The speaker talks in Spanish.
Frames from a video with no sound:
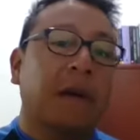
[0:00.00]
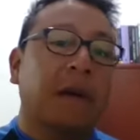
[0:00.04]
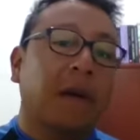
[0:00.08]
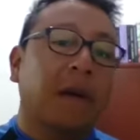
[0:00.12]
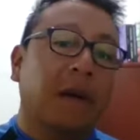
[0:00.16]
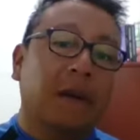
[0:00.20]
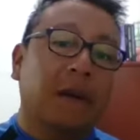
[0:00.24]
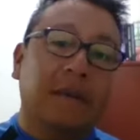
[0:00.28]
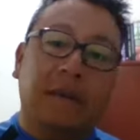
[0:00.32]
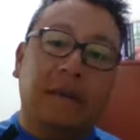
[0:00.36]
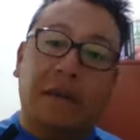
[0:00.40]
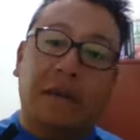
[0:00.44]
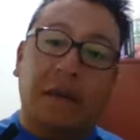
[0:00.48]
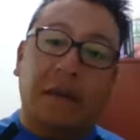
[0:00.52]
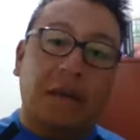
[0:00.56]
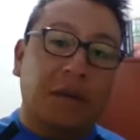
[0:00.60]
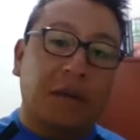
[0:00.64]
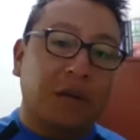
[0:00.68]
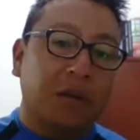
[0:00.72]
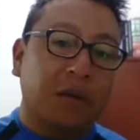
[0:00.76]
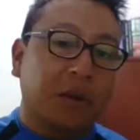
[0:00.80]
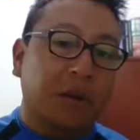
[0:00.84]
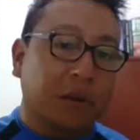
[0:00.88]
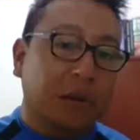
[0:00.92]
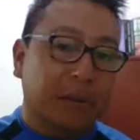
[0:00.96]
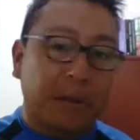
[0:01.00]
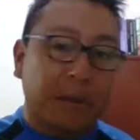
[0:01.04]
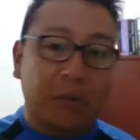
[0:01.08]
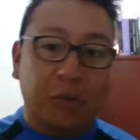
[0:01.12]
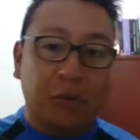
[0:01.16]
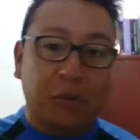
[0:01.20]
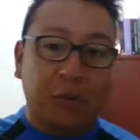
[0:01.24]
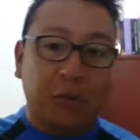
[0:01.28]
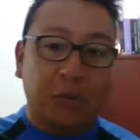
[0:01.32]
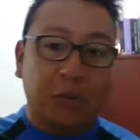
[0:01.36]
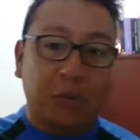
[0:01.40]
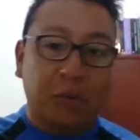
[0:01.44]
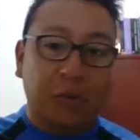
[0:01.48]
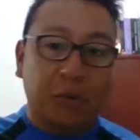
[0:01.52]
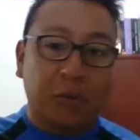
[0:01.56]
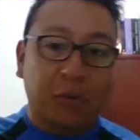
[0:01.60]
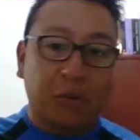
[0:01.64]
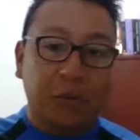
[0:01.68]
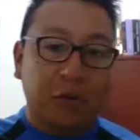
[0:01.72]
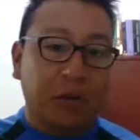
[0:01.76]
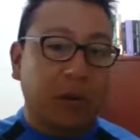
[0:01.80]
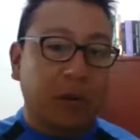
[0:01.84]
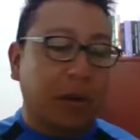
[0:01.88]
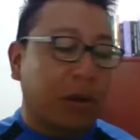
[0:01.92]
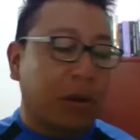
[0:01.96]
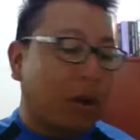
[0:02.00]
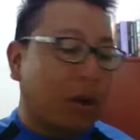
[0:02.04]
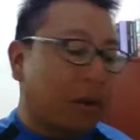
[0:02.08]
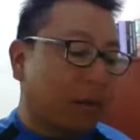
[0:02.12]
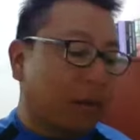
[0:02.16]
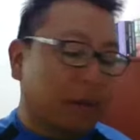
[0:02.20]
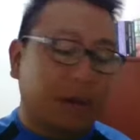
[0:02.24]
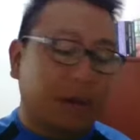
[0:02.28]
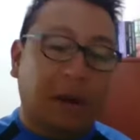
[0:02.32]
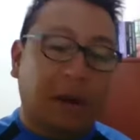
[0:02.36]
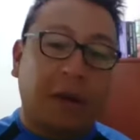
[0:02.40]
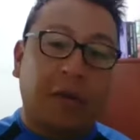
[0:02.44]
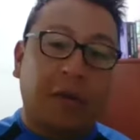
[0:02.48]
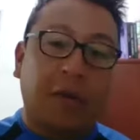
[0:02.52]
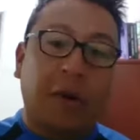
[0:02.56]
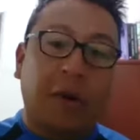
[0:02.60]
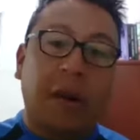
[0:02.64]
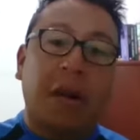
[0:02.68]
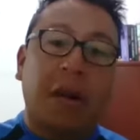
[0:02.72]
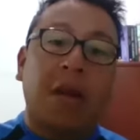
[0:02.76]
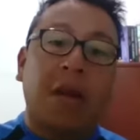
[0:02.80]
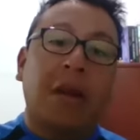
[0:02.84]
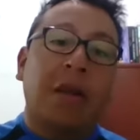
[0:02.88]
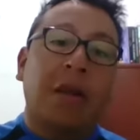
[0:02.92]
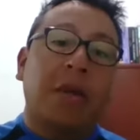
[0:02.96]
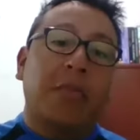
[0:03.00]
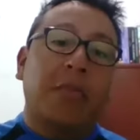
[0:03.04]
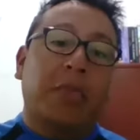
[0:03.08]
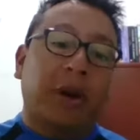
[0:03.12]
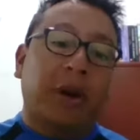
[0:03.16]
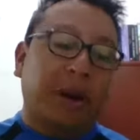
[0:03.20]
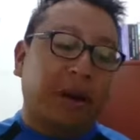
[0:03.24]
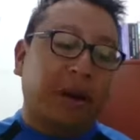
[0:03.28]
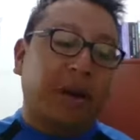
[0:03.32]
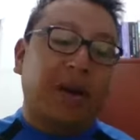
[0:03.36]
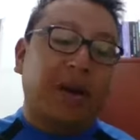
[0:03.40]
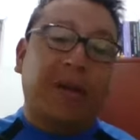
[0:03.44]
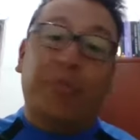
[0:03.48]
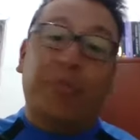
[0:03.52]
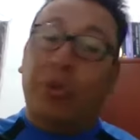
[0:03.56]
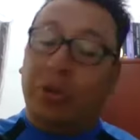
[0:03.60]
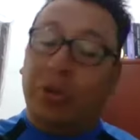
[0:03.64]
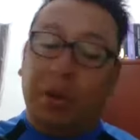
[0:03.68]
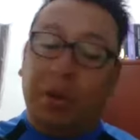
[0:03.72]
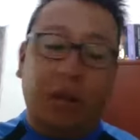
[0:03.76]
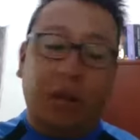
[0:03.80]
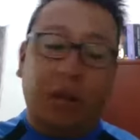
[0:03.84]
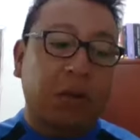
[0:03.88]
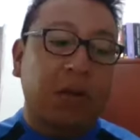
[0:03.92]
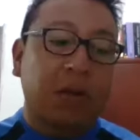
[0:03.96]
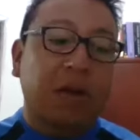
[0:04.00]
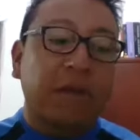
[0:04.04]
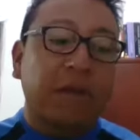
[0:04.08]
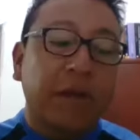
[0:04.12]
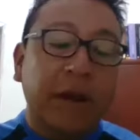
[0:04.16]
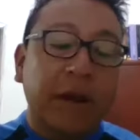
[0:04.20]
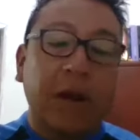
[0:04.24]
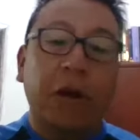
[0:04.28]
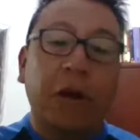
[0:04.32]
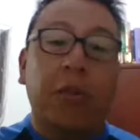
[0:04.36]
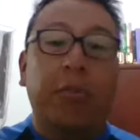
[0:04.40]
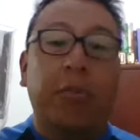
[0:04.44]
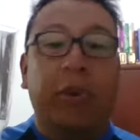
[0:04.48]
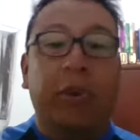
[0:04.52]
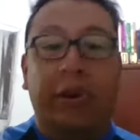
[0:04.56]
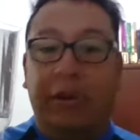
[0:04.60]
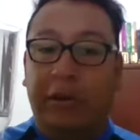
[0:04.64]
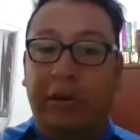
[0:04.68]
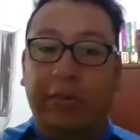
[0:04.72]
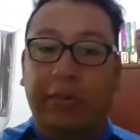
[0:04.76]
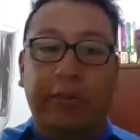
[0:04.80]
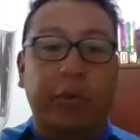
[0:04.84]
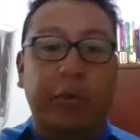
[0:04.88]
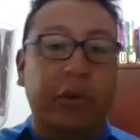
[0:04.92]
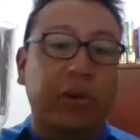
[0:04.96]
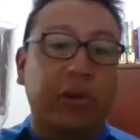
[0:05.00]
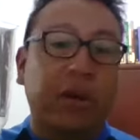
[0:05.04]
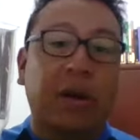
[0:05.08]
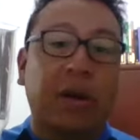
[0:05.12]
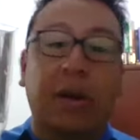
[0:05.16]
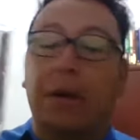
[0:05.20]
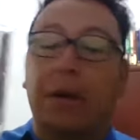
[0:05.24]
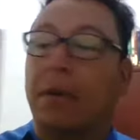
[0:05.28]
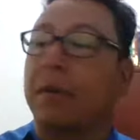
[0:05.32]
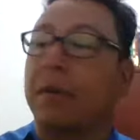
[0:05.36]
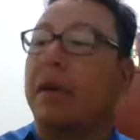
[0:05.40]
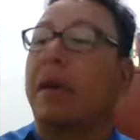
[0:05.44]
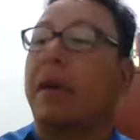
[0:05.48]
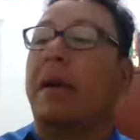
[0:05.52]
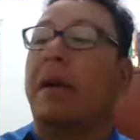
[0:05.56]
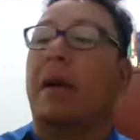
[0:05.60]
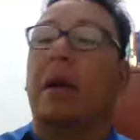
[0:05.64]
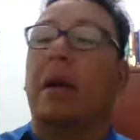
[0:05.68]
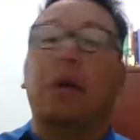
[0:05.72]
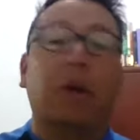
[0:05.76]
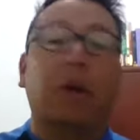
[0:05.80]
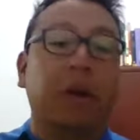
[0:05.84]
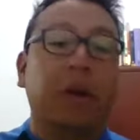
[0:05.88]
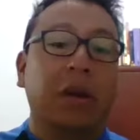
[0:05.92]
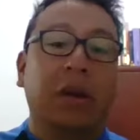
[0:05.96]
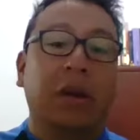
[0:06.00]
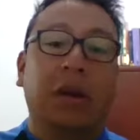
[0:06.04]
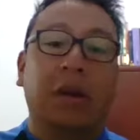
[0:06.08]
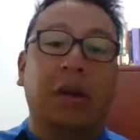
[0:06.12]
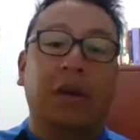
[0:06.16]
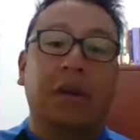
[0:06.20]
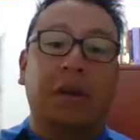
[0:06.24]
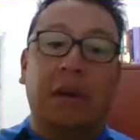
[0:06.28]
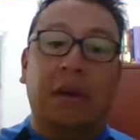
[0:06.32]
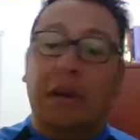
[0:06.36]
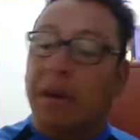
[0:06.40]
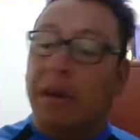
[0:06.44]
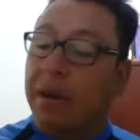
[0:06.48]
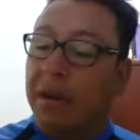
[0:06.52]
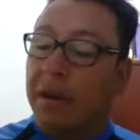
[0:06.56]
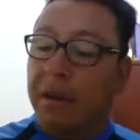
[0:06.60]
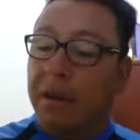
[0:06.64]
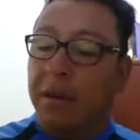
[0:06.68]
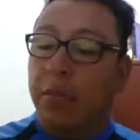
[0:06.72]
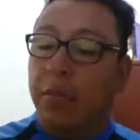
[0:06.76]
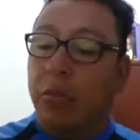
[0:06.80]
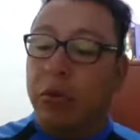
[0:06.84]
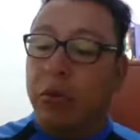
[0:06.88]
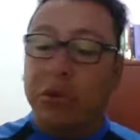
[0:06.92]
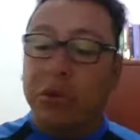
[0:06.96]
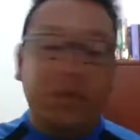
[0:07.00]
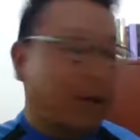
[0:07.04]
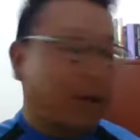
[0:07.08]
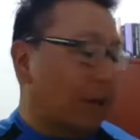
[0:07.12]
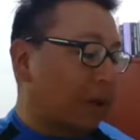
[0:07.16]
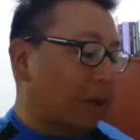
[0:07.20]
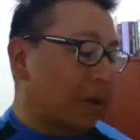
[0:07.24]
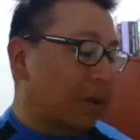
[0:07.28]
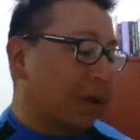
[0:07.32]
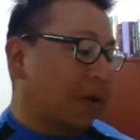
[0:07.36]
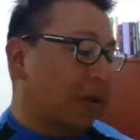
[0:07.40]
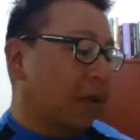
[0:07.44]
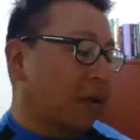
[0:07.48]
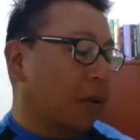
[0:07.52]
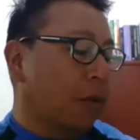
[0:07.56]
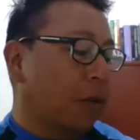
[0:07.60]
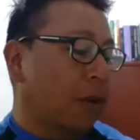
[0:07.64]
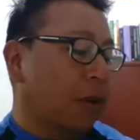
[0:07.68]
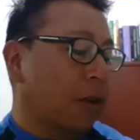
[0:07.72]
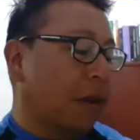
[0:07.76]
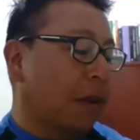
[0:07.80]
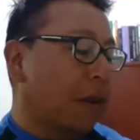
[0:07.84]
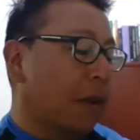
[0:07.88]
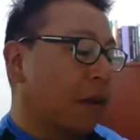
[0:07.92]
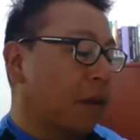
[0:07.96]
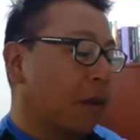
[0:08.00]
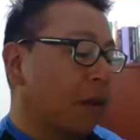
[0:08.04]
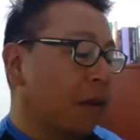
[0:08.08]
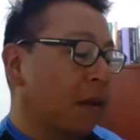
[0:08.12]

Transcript: Esta nos sirve mucho en caso de alguna, para protegernos del frío, para protegernos del calor y es de mucha alta seguridad